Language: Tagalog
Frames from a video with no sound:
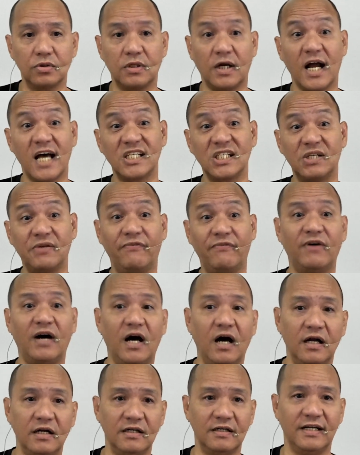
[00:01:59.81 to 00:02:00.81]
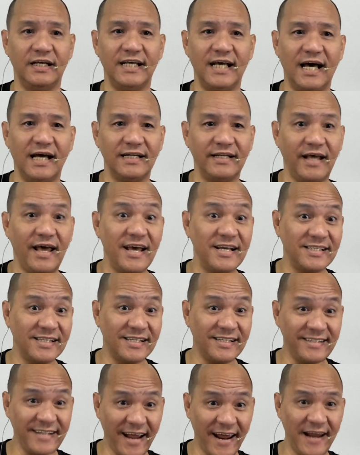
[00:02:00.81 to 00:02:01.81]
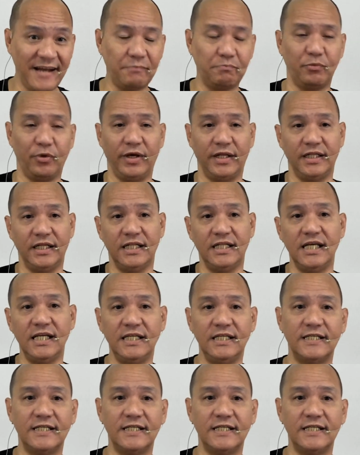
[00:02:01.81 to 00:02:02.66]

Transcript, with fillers: trust fund, ayan, estate, pwede din